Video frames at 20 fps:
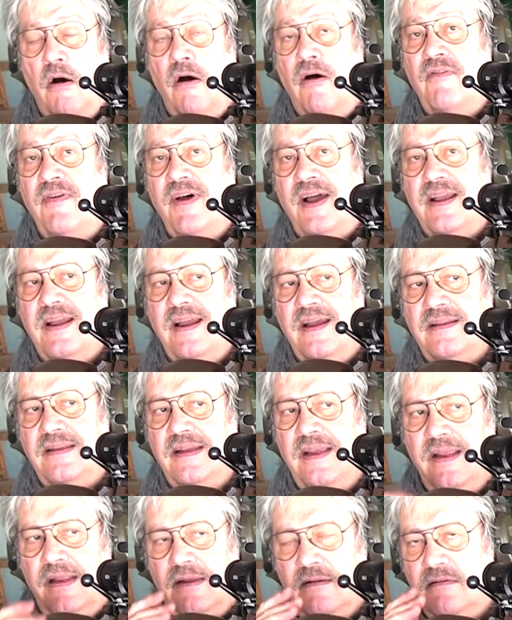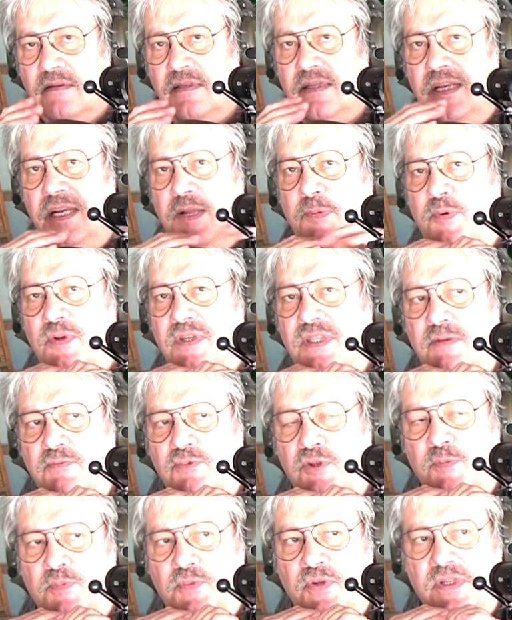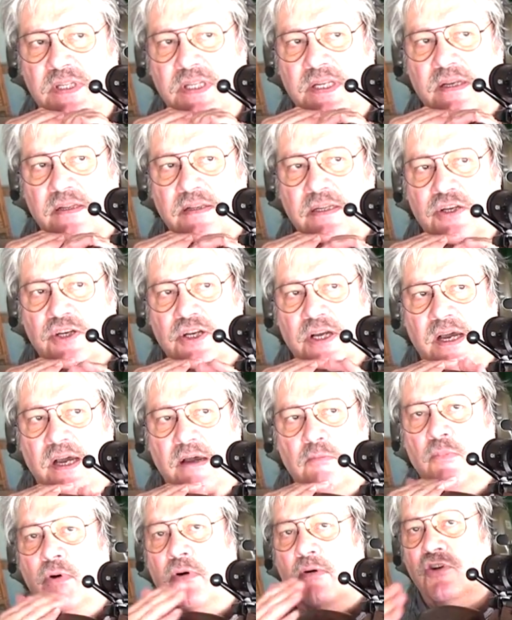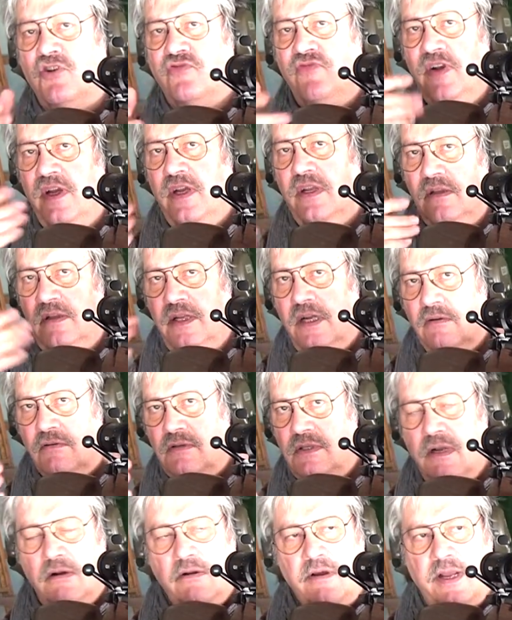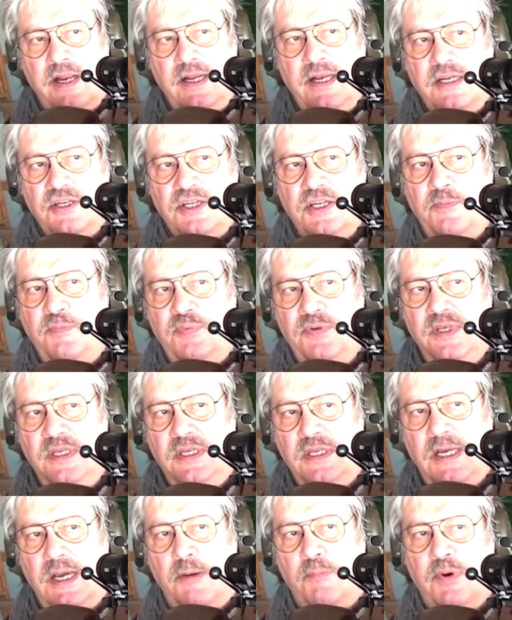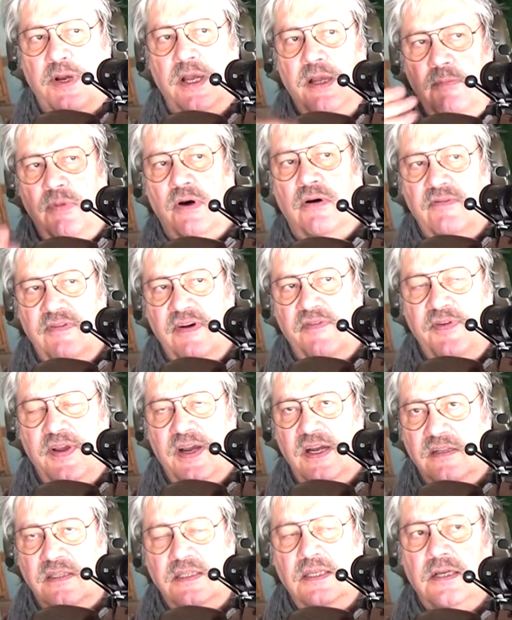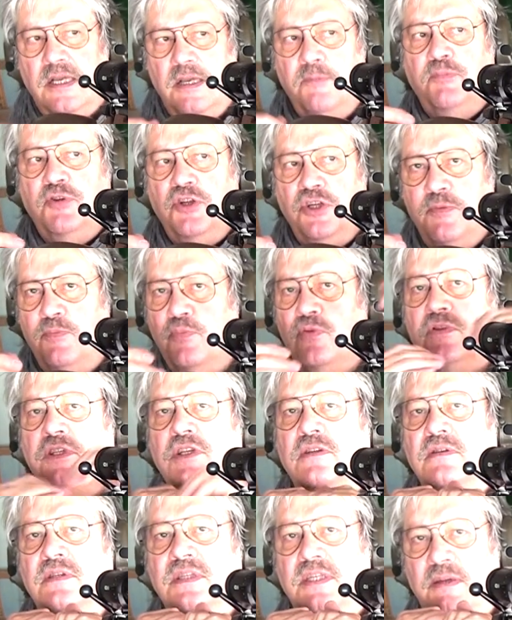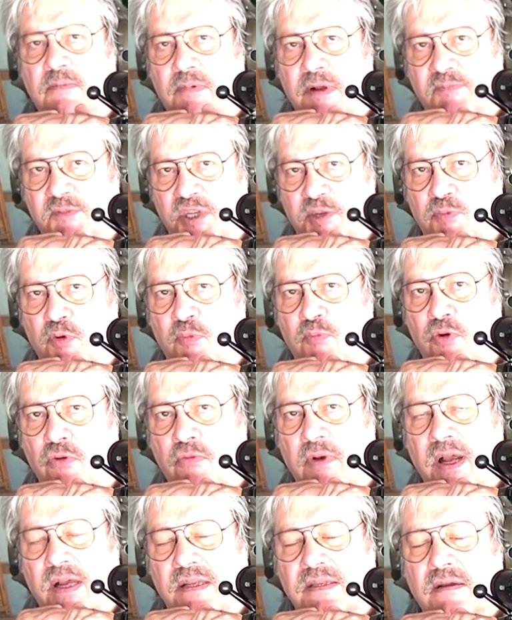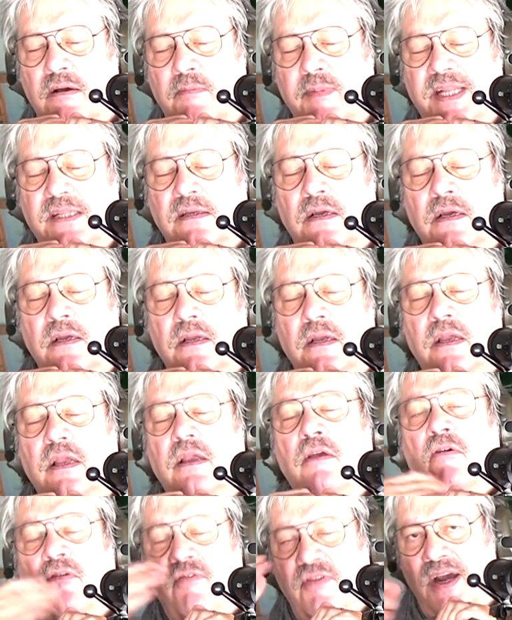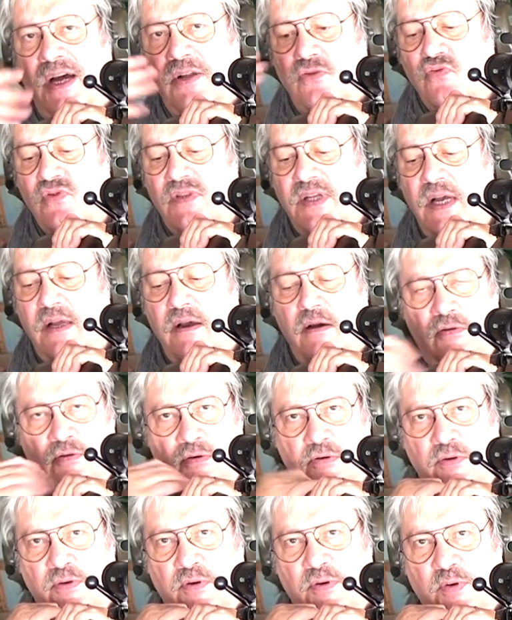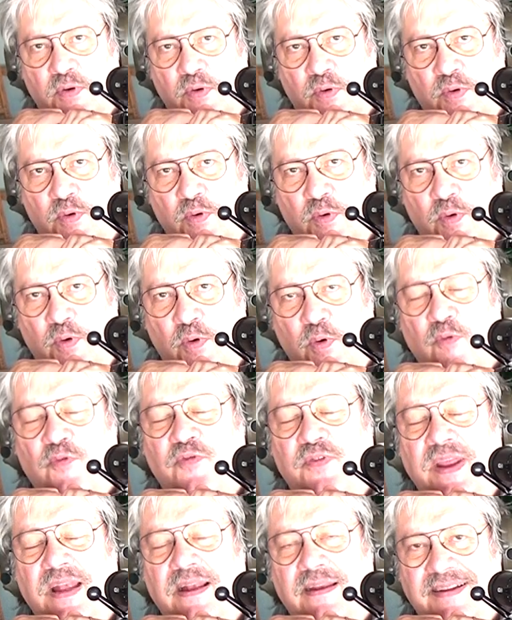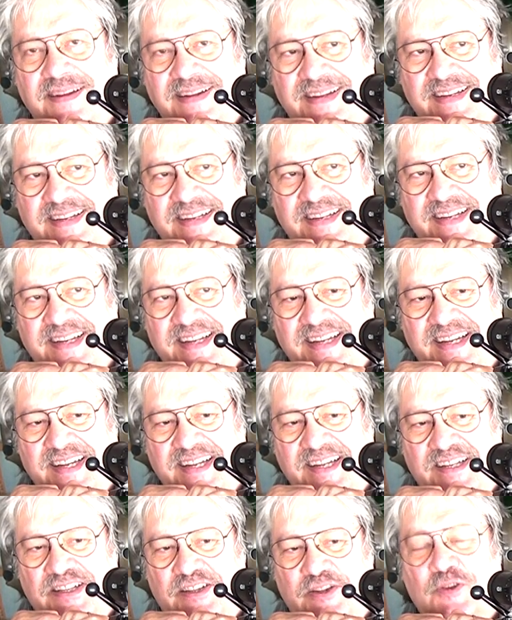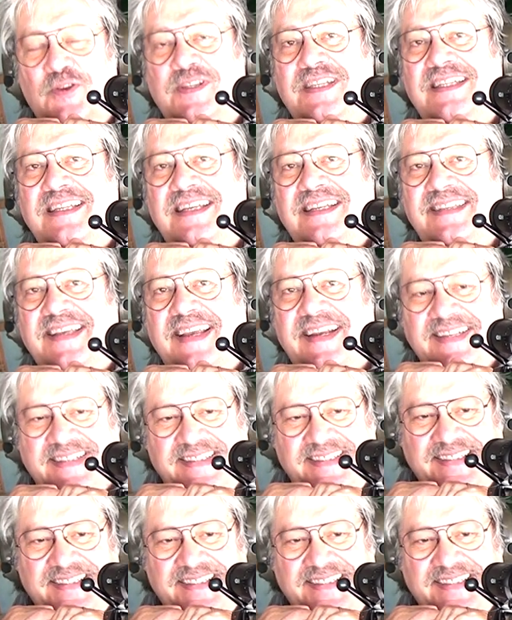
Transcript: On va regarder ce qu'il est possible d'obtenir déjà. Bon, je vais dégrossir le réglage et puis après, ben, on va faire un tir. Et puis j'ai posé une cible un petit peu plus loin, à 100 mètres. Et on verra tout ça au, fil de cet essai.